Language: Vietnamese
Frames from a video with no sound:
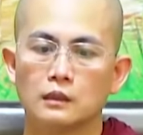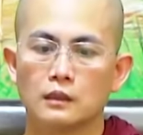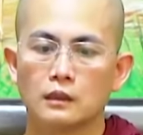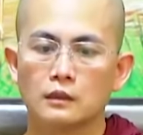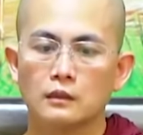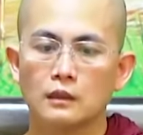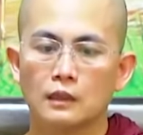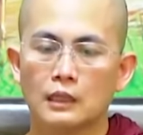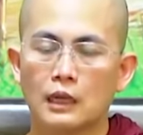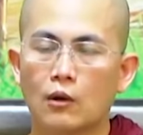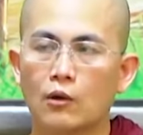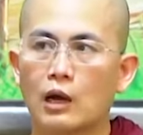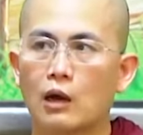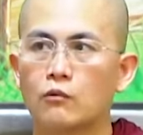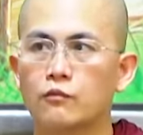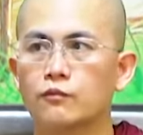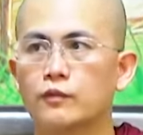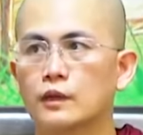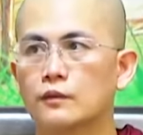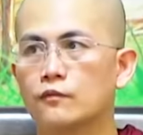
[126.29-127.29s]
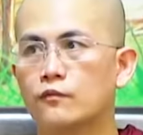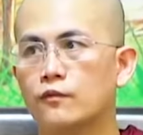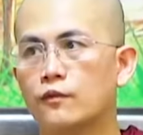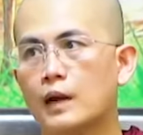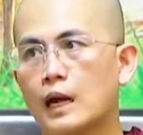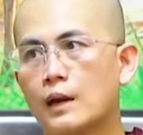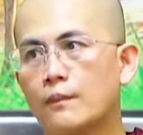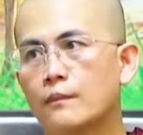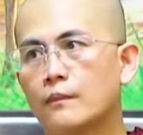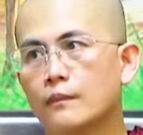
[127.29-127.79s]
người nào học Phật
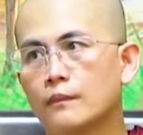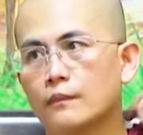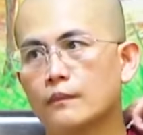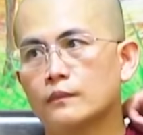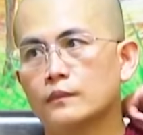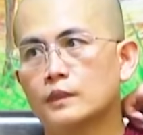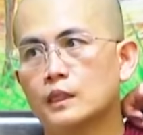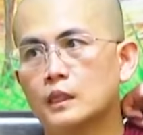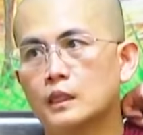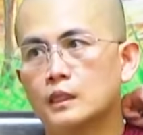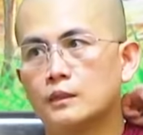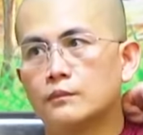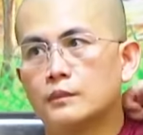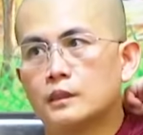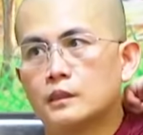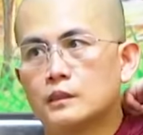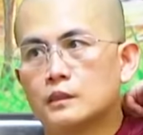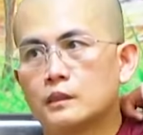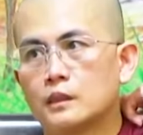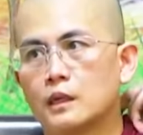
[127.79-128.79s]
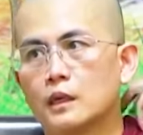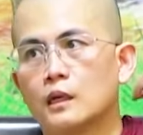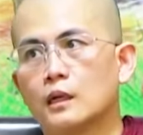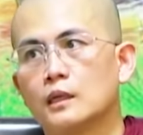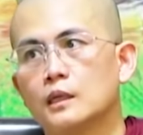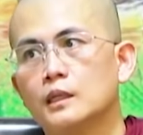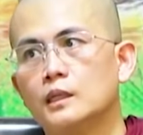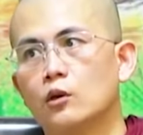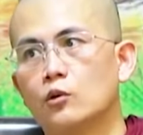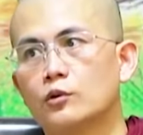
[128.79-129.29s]
pháp thì mình uh,
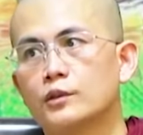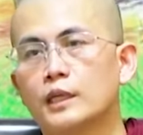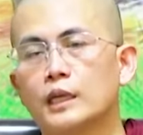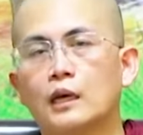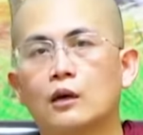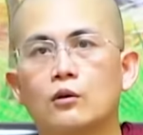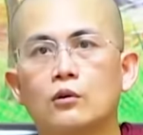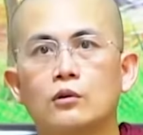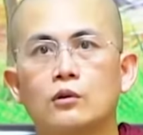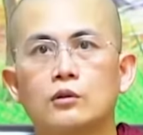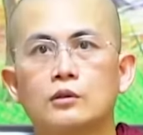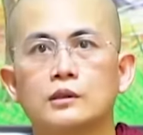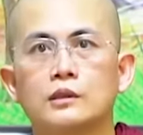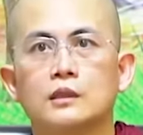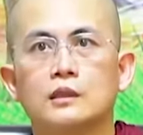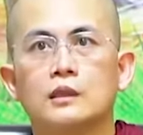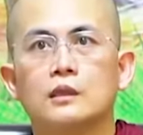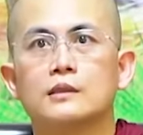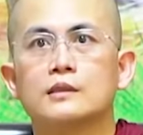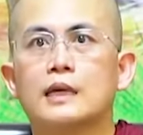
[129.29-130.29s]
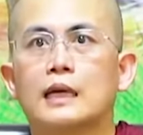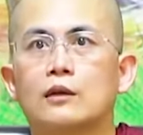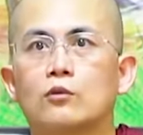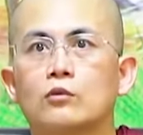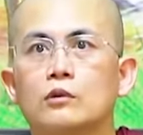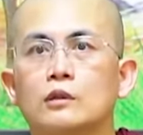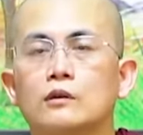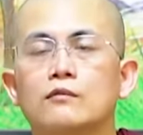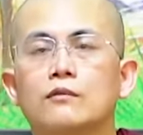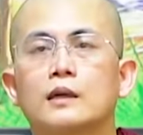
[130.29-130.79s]
hiểu theo những lời dạy của
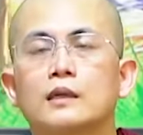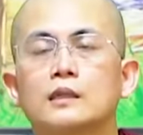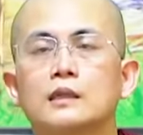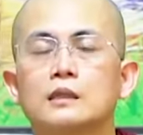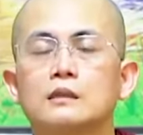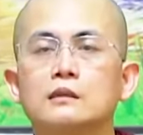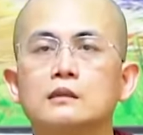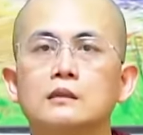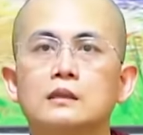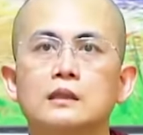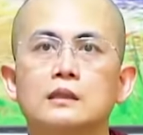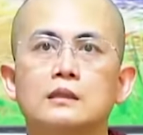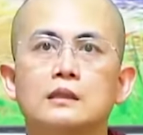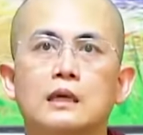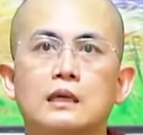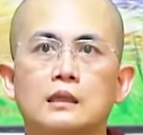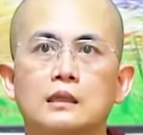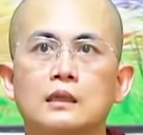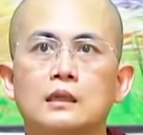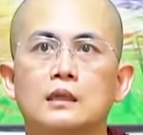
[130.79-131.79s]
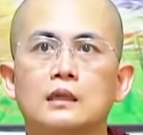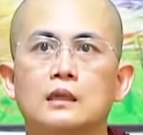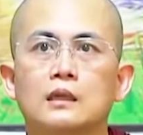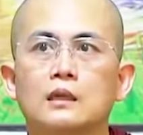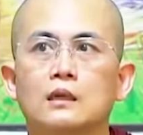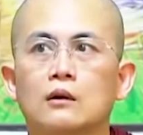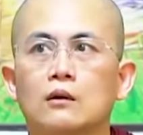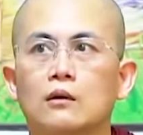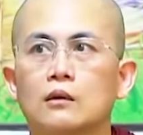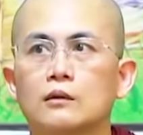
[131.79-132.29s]
Đức Phật là như lý tác ý
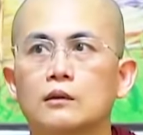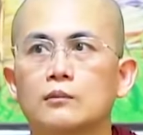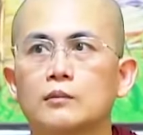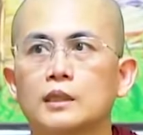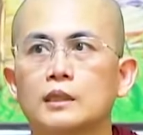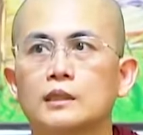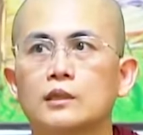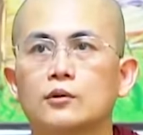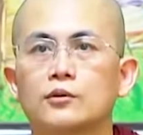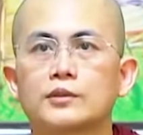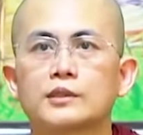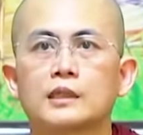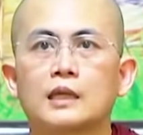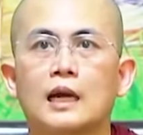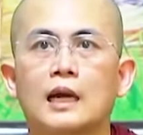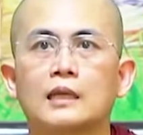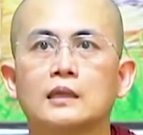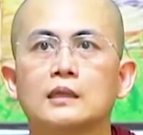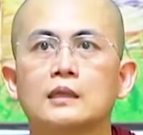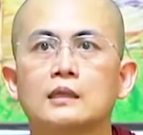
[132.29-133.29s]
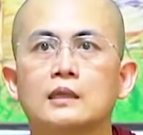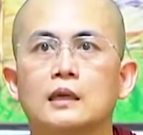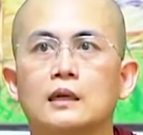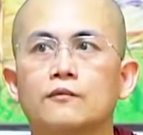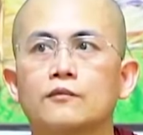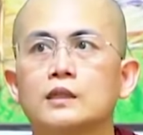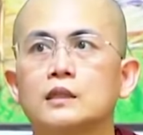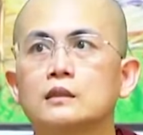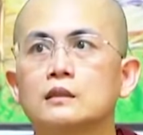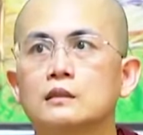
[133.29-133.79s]
còn là mình hiểu sai đi là
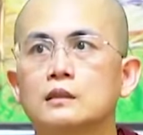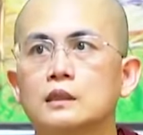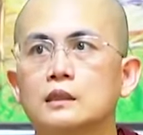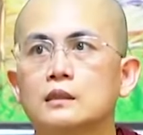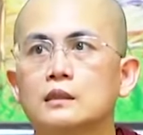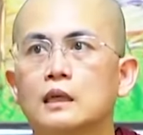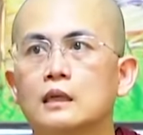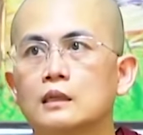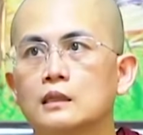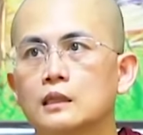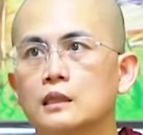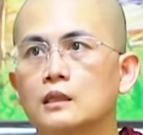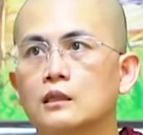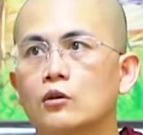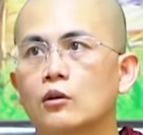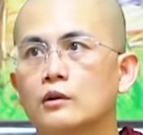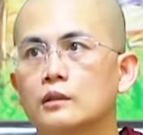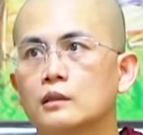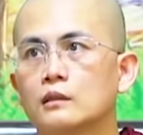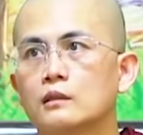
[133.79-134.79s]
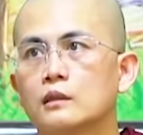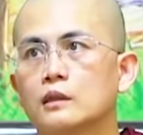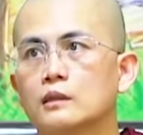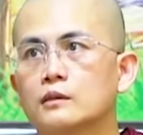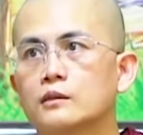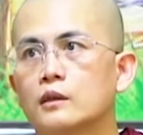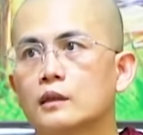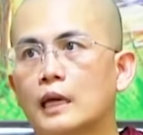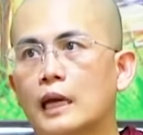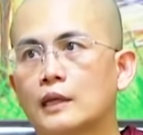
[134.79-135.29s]
pin như lý tác ý còn những người
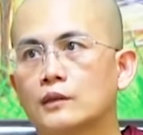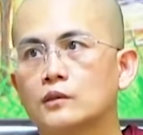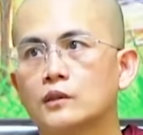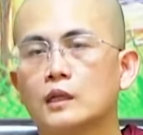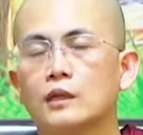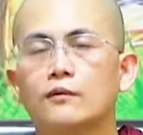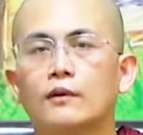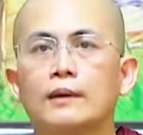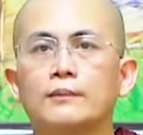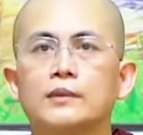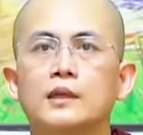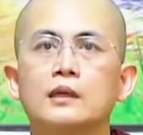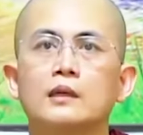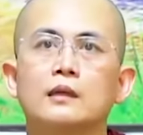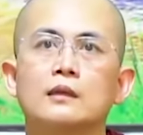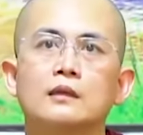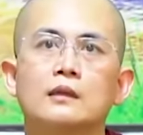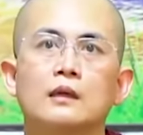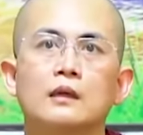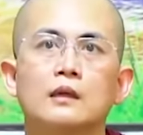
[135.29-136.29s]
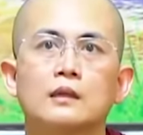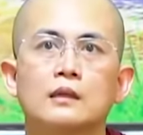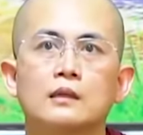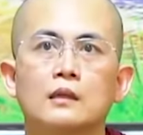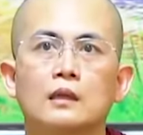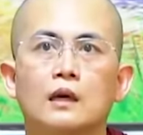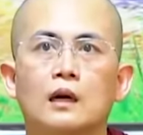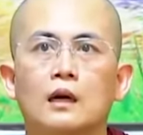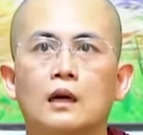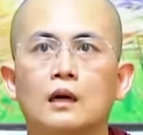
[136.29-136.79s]
thực hành những cái pháp thiền
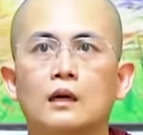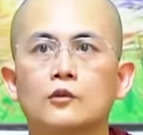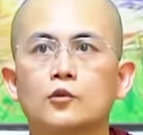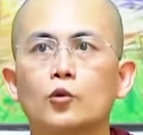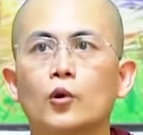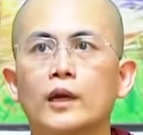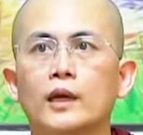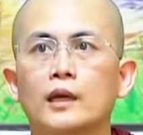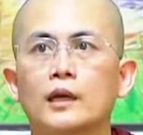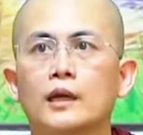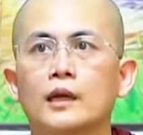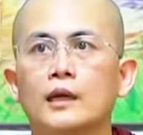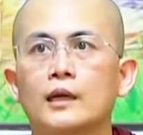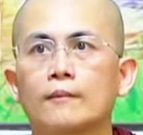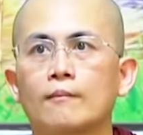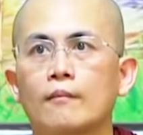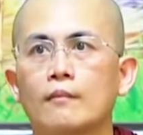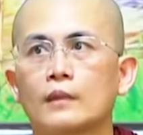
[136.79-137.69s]
uh, tuệ ấy,